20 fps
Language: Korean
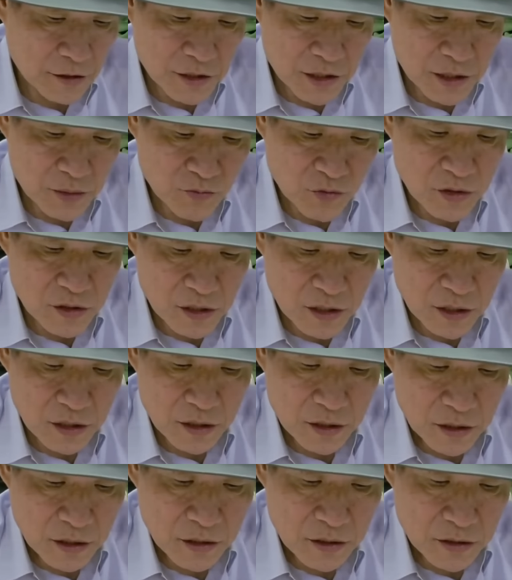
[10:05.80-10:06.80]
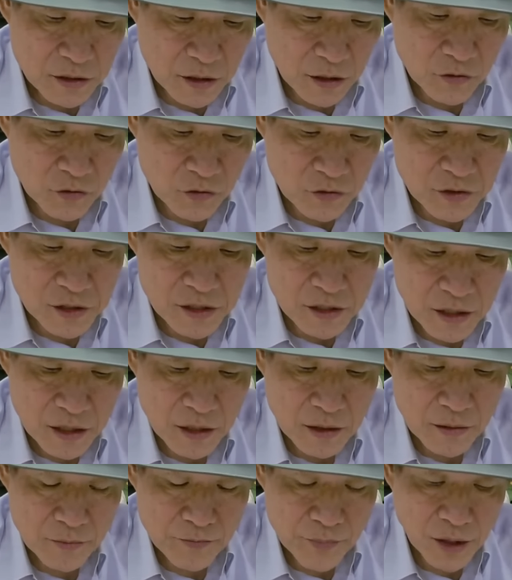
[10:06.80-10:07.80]
신문들이
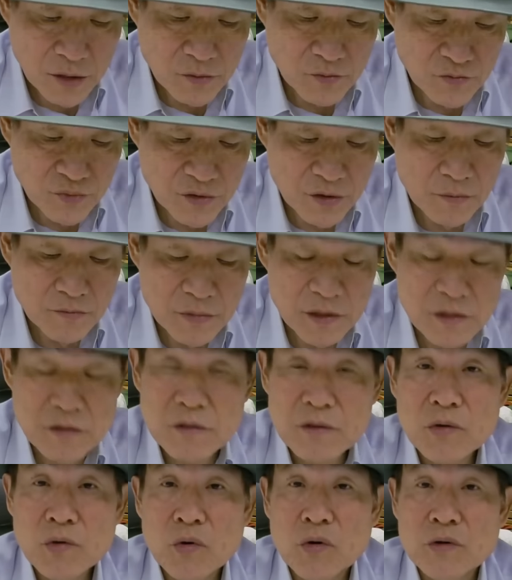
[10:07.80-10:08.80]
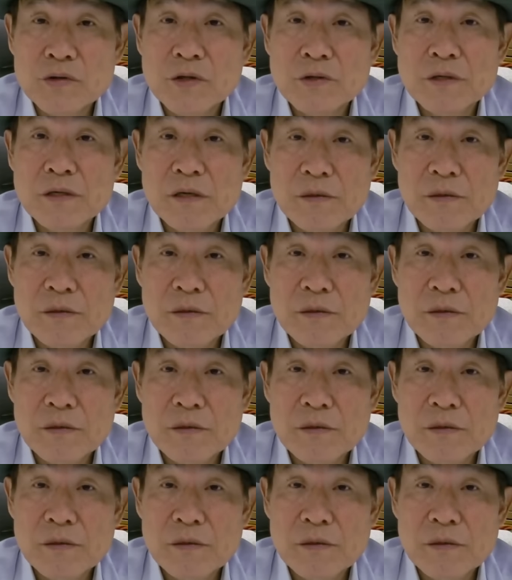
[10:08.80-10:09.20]
전공의들이 명분 없는 고소전을